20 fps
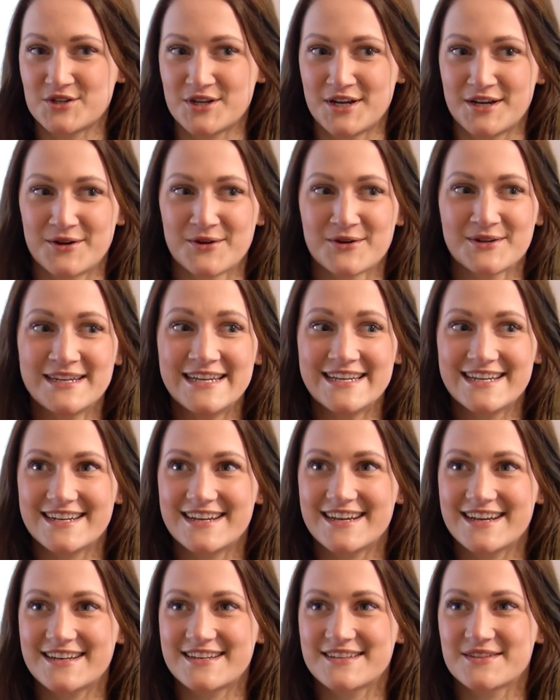Ich hätte auch nie
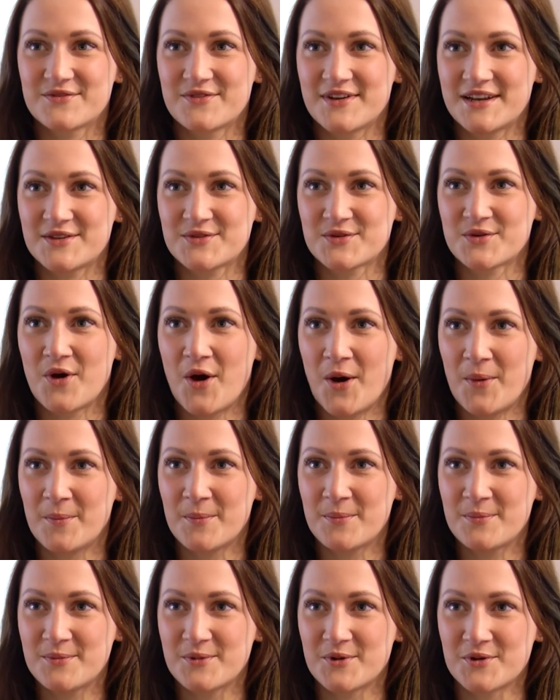gedacht, so weit zu
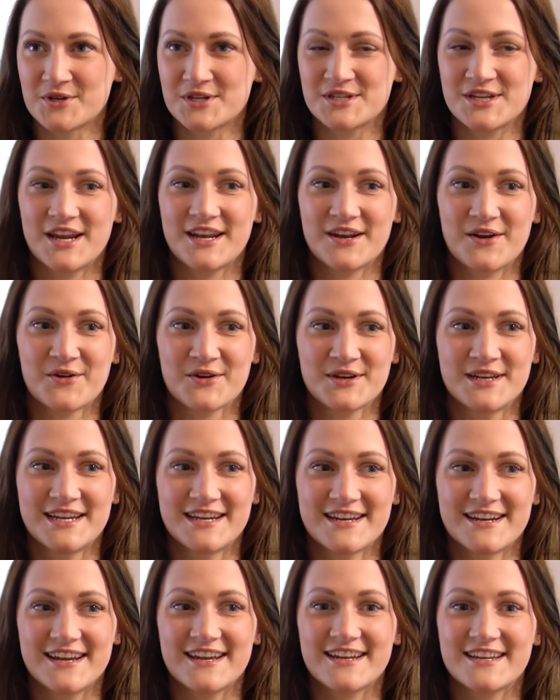kommen. Und ich hätte auch
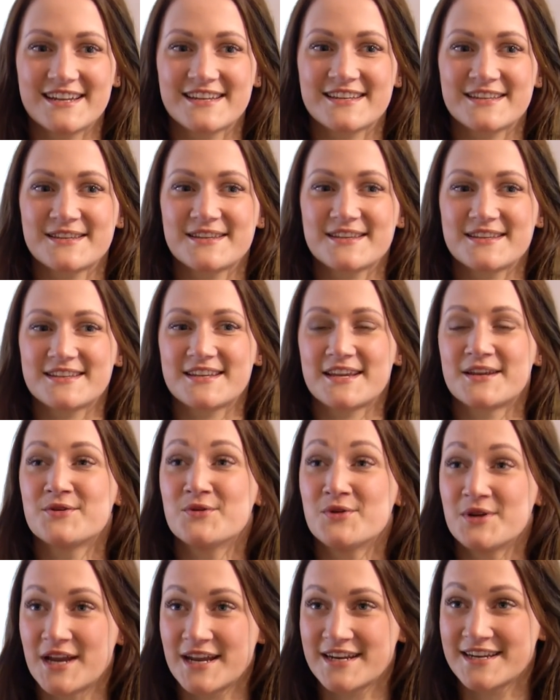nie gedacht, dass der
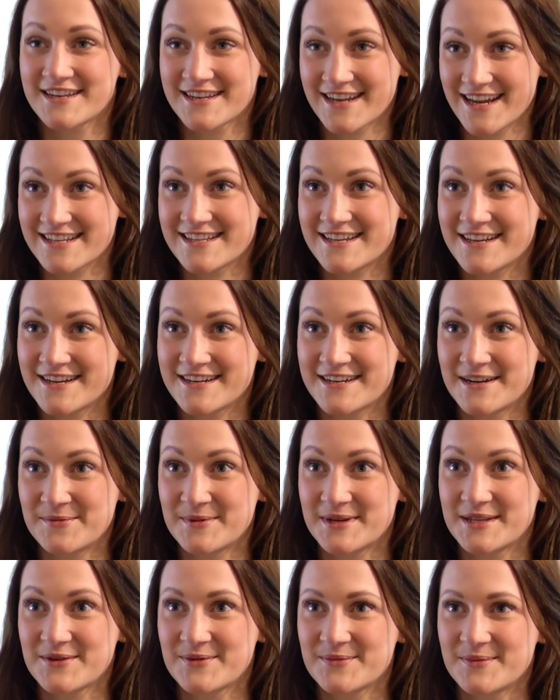Julian Interesse hat,
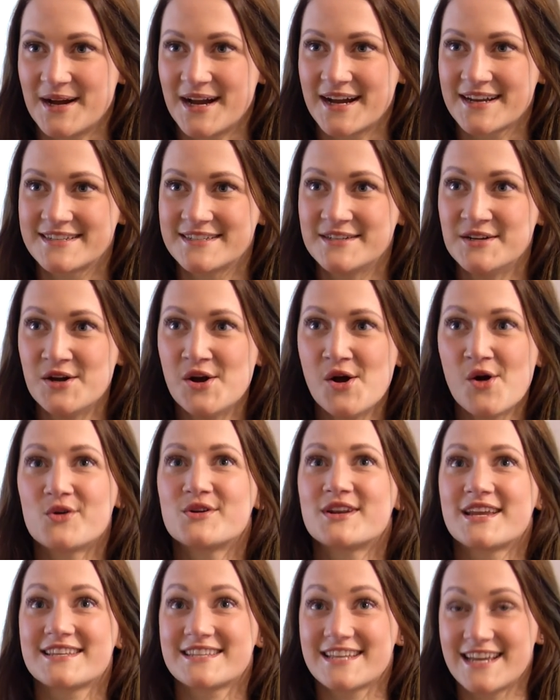damit zu machen
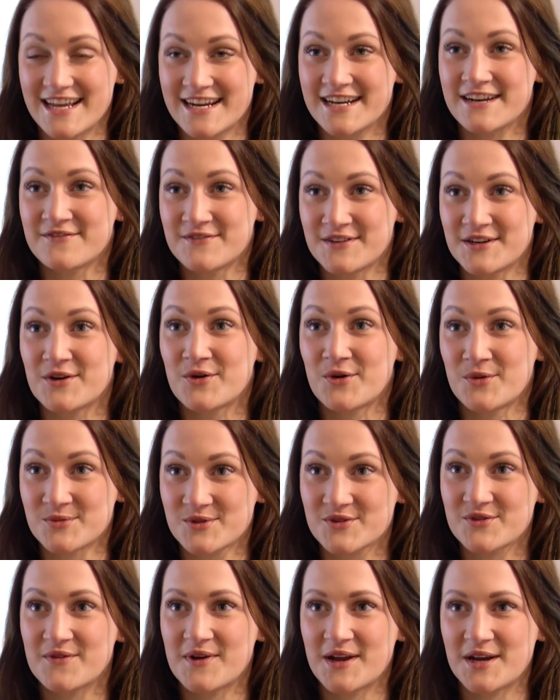und dass er dann
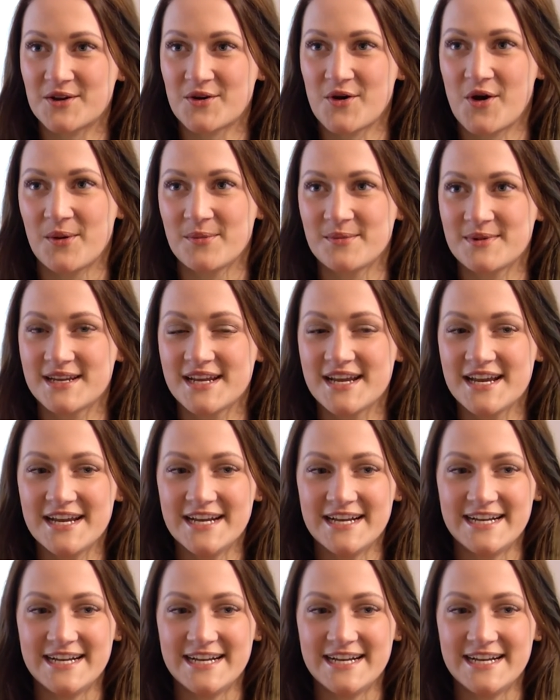wiederum so weit kommt.